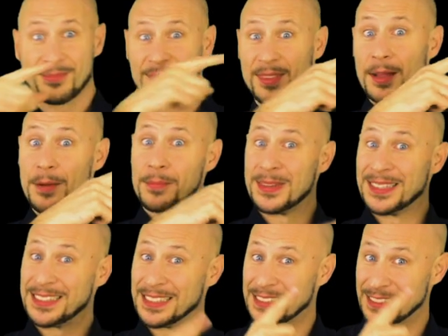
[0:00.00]
da questo lato
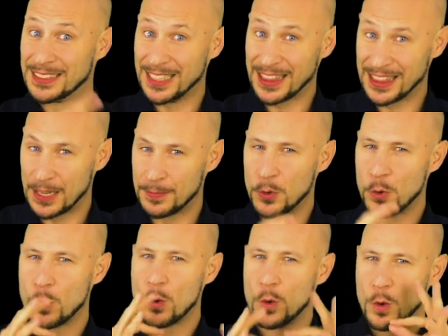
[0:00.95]
settembre
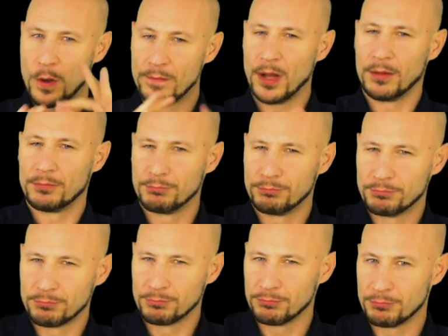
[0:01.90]
con
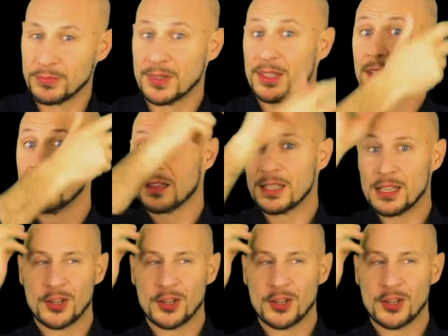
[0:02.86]
Bacco e la vendemmia,